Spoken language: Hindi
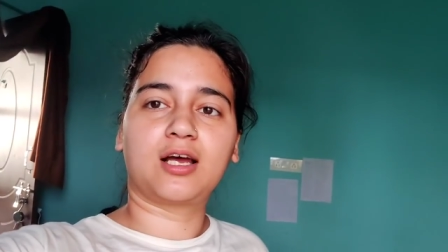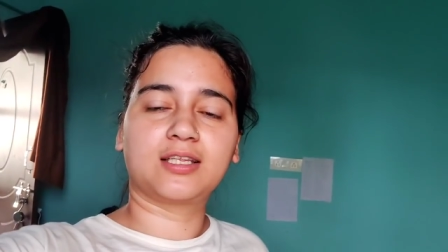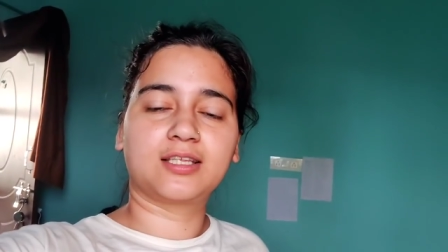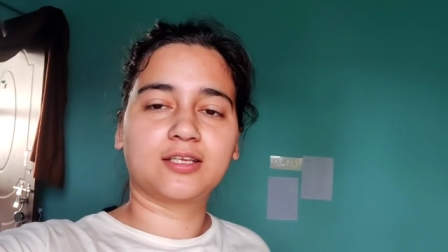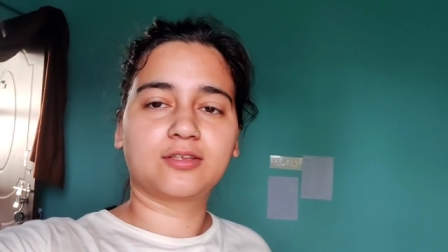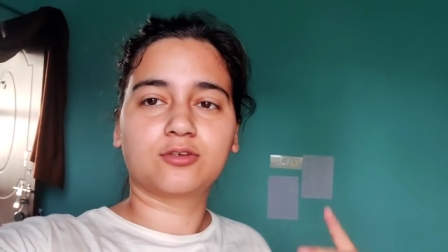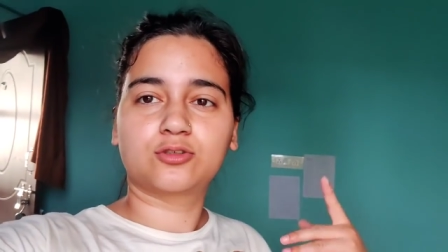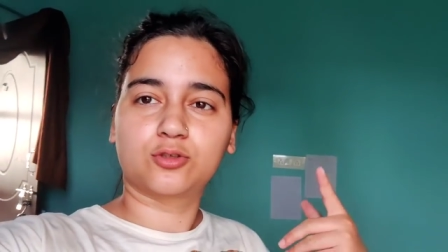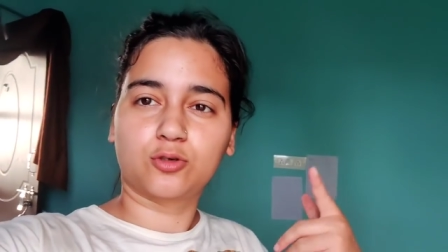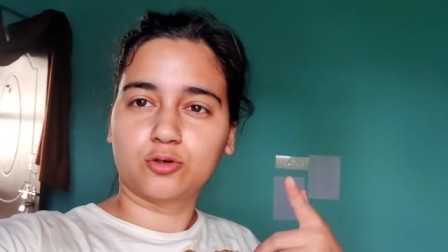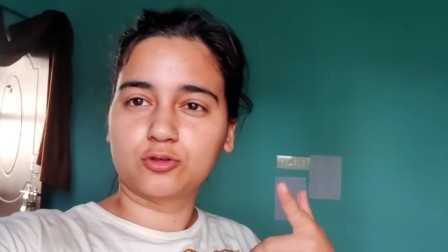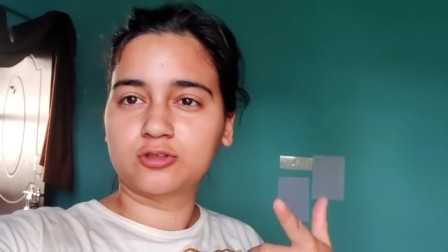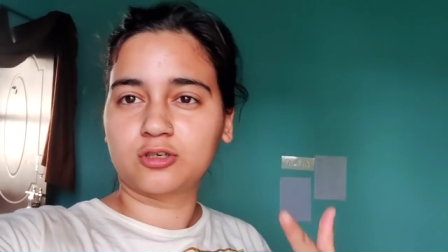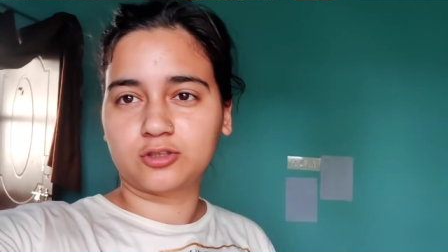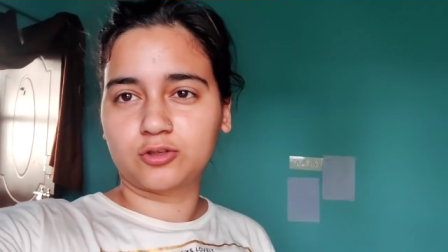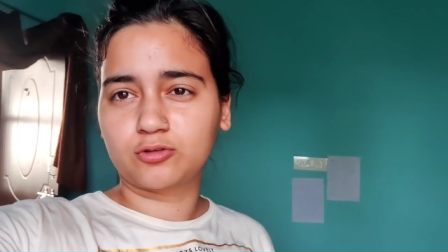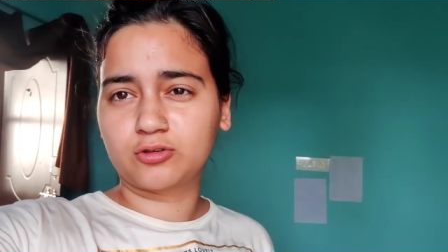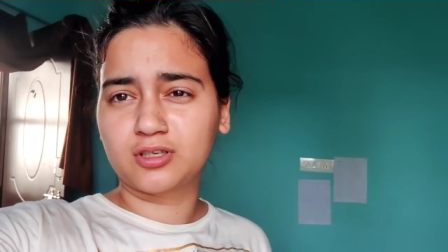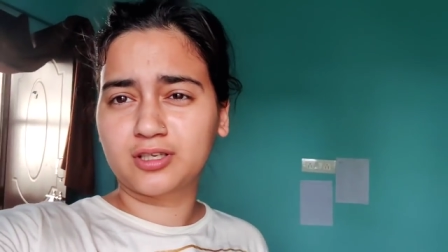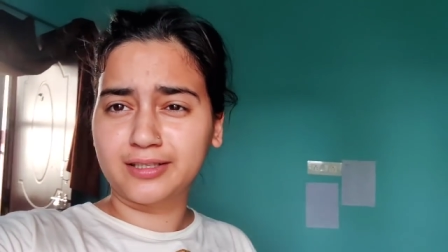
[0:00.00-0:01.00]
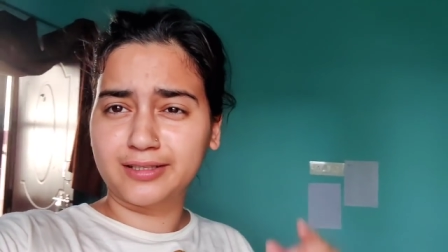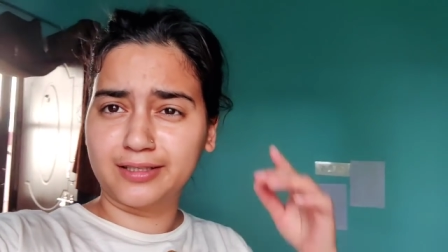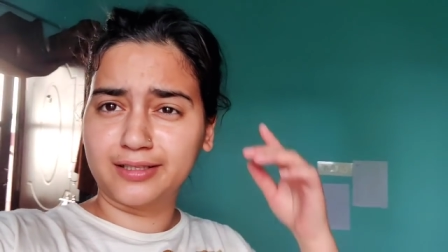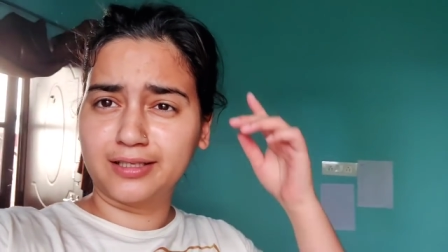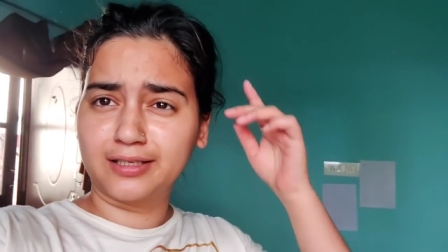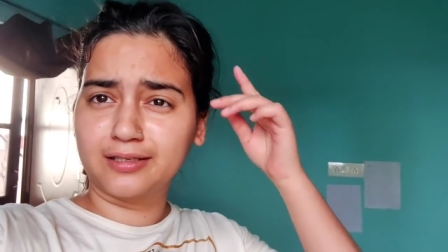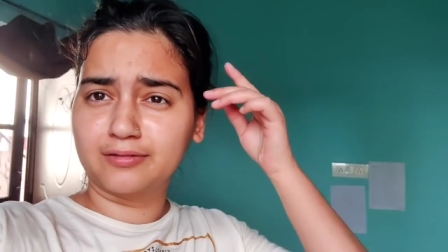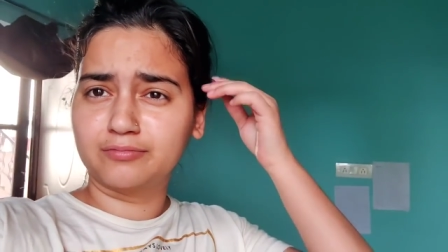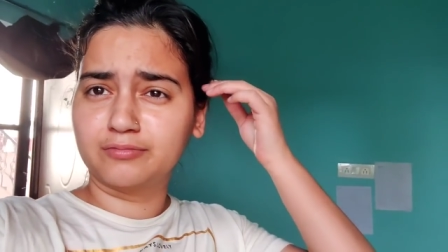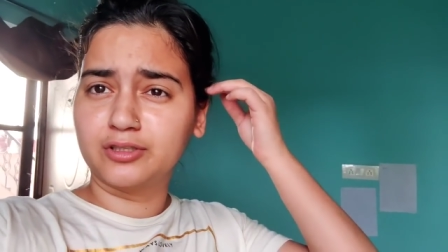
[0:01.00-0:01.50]
छुड़ा दिए तो सोच सकते हो कि
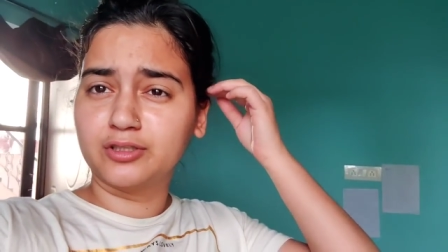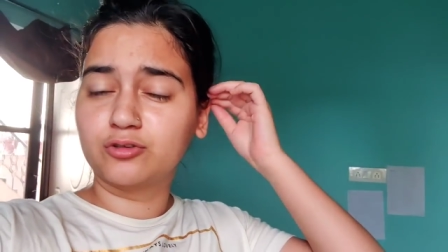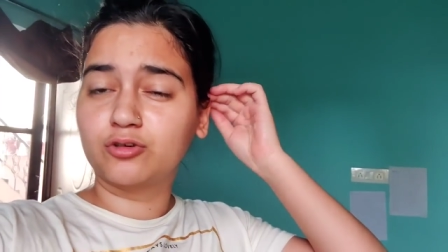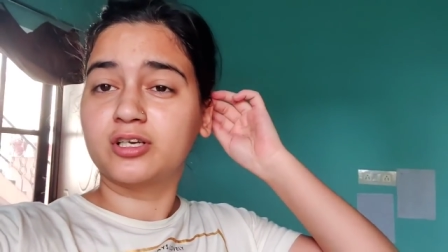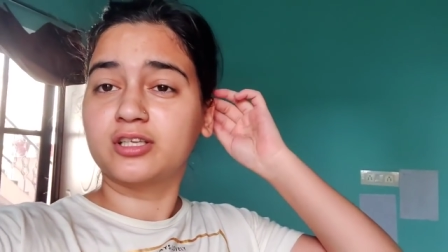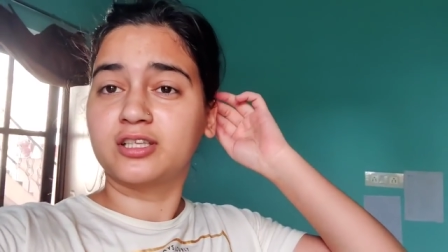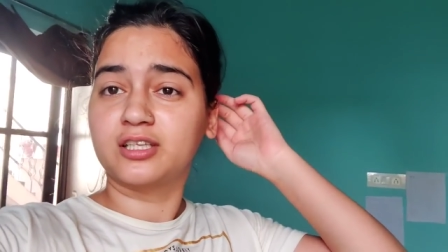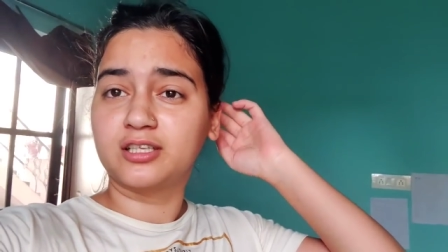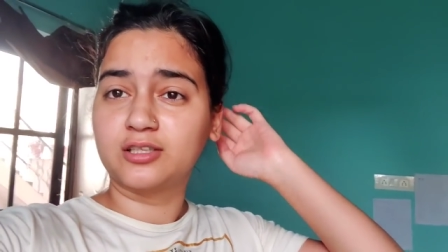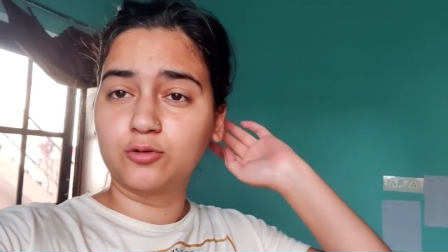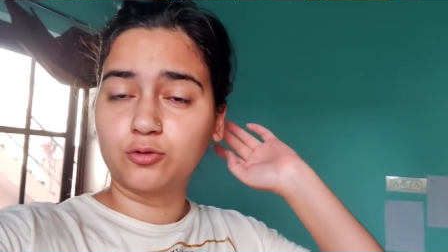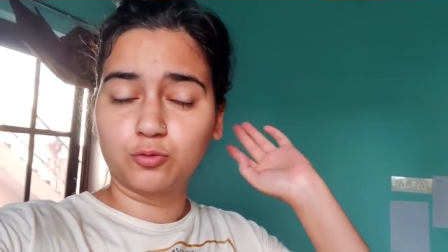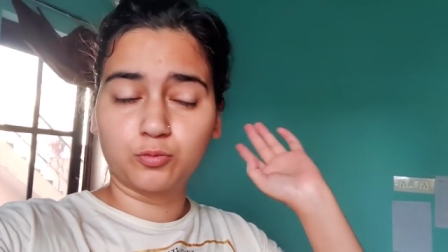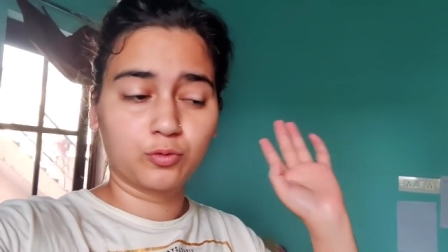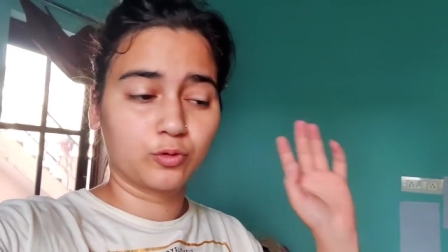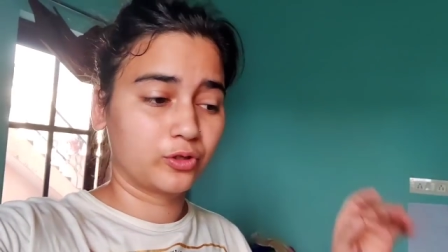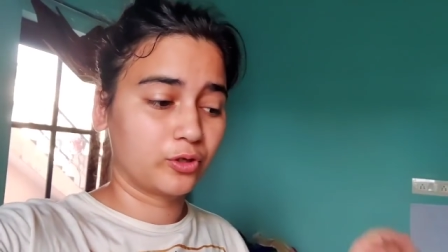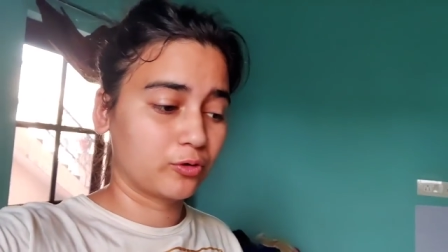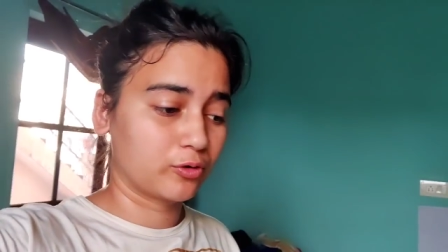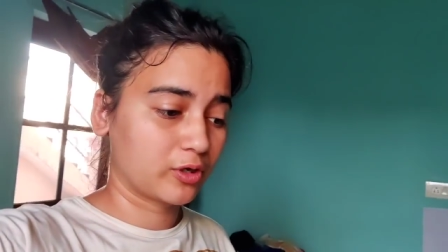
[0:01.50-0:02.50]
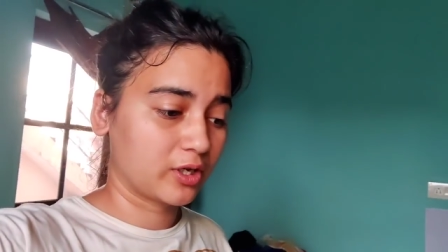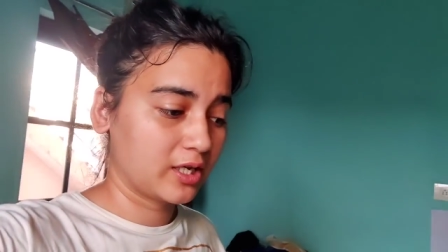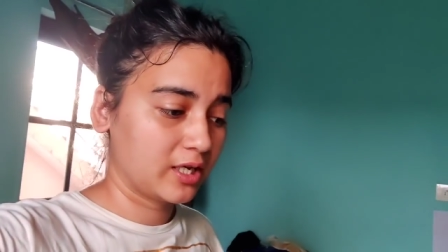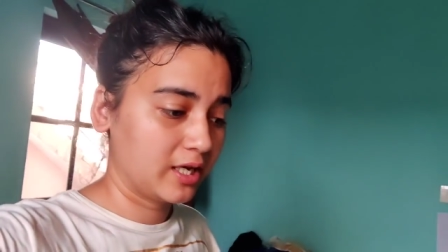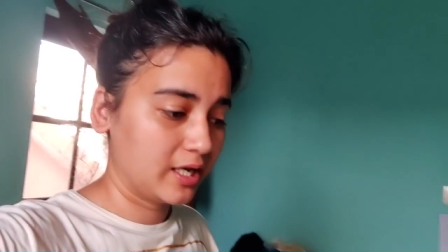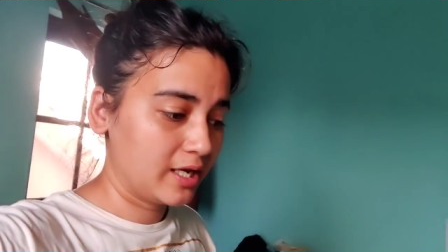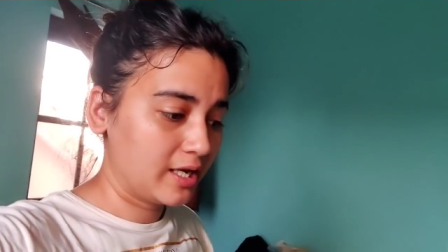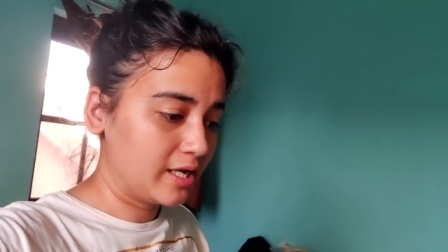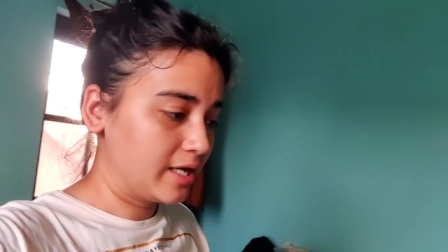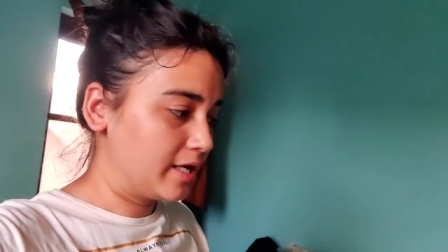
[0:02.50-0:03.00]
कितनी दिन को कितनी धूप होती होगी
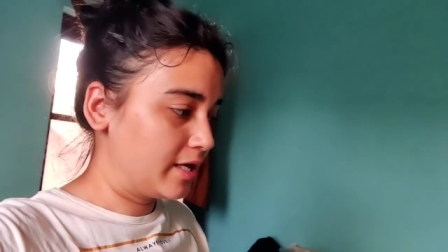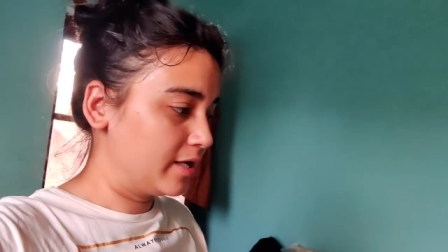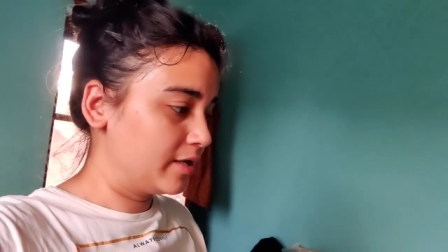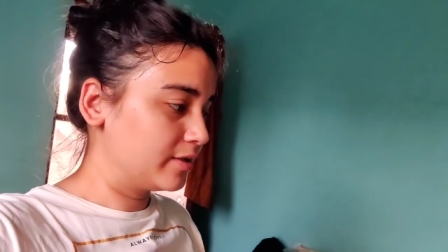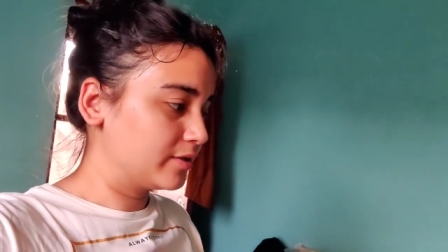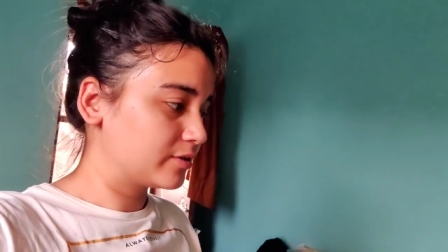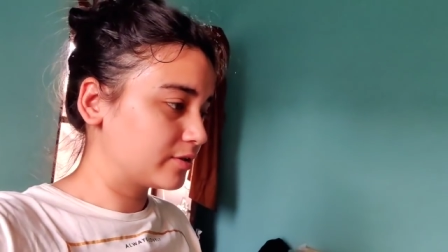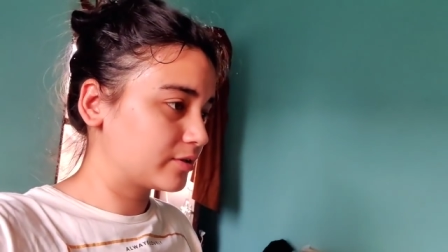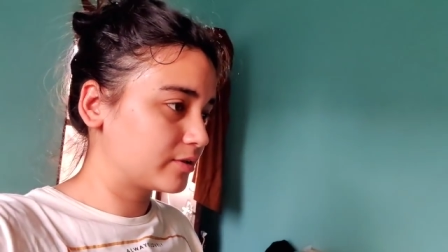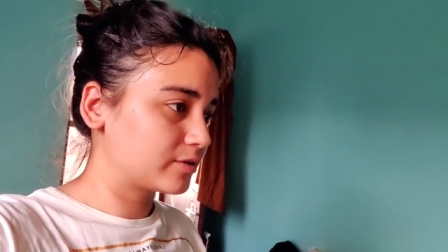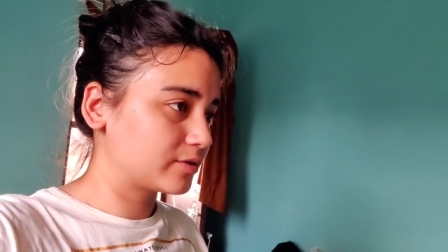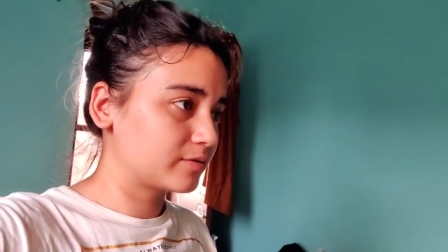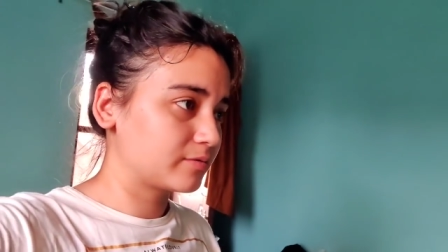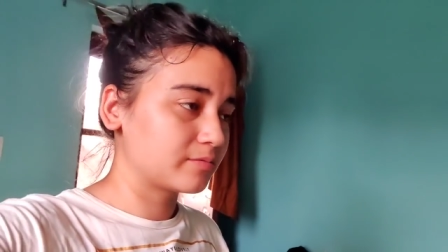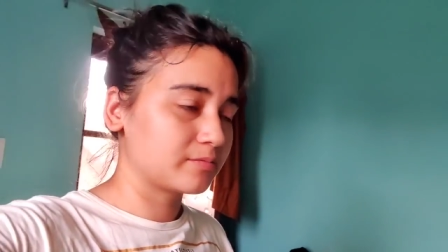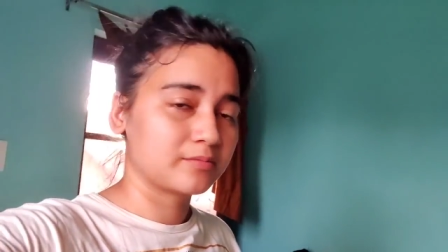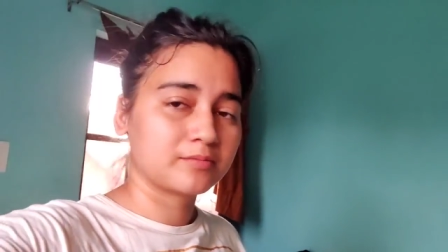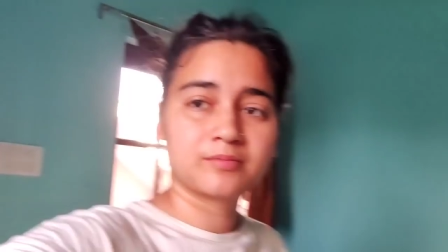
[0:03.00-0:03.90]
उनको नहीं पता